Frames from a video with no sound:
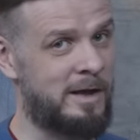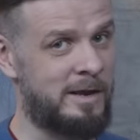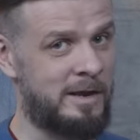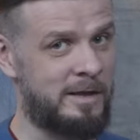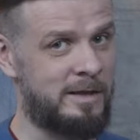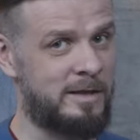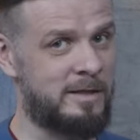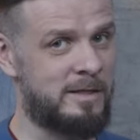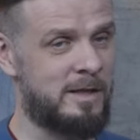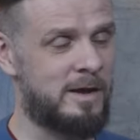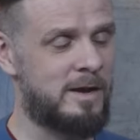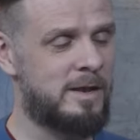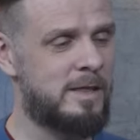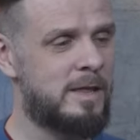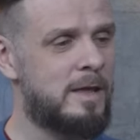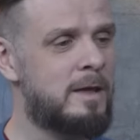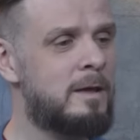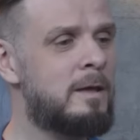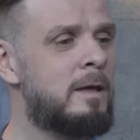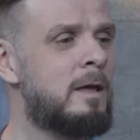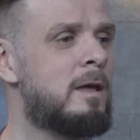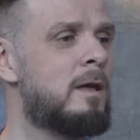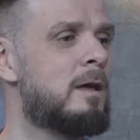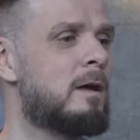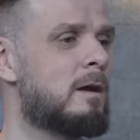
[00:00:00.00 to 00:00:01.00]
оригинальные,
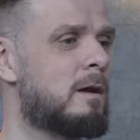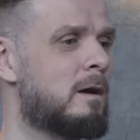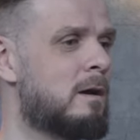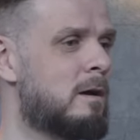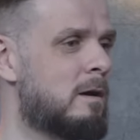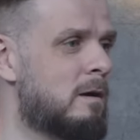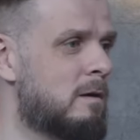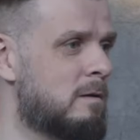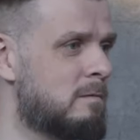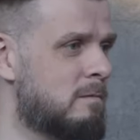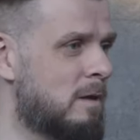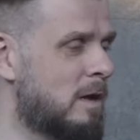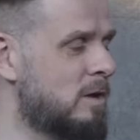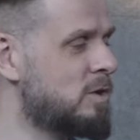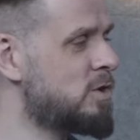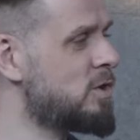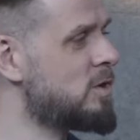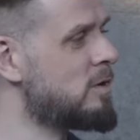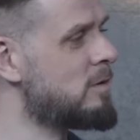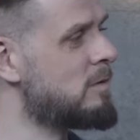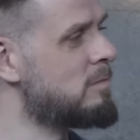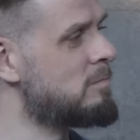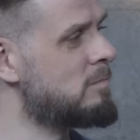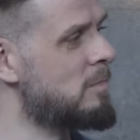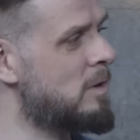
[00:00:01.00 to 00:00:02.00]

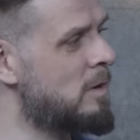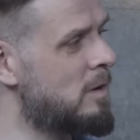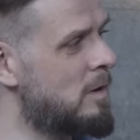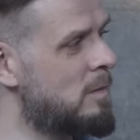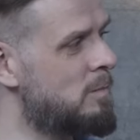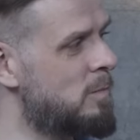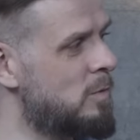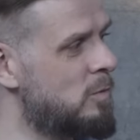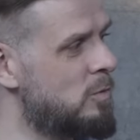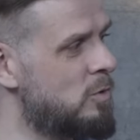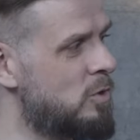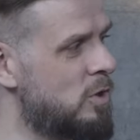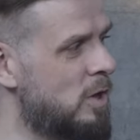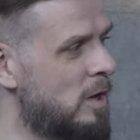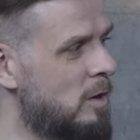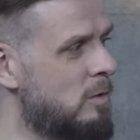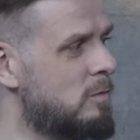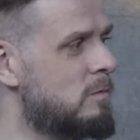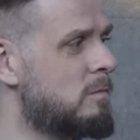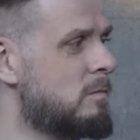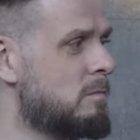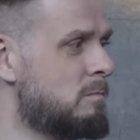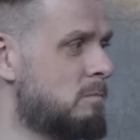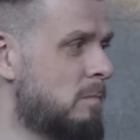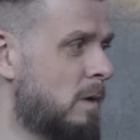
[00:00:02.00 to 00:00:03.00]
также
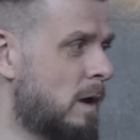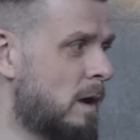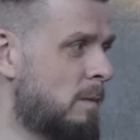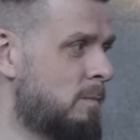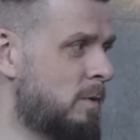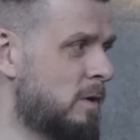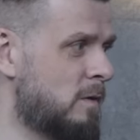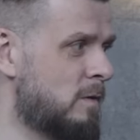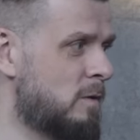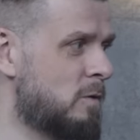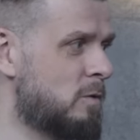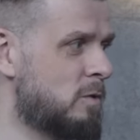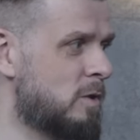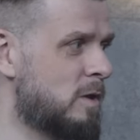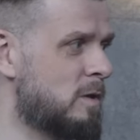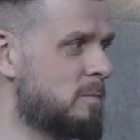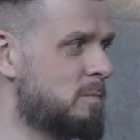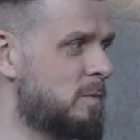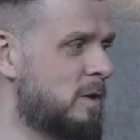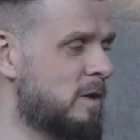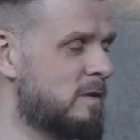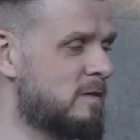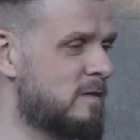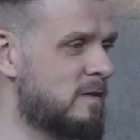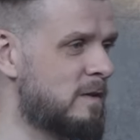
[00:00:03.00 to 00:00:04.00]
получают определенные
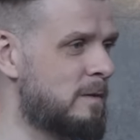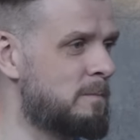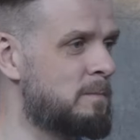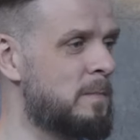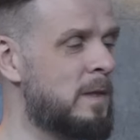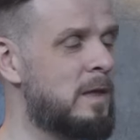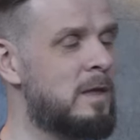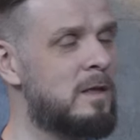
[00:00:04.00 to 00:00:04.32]
призы.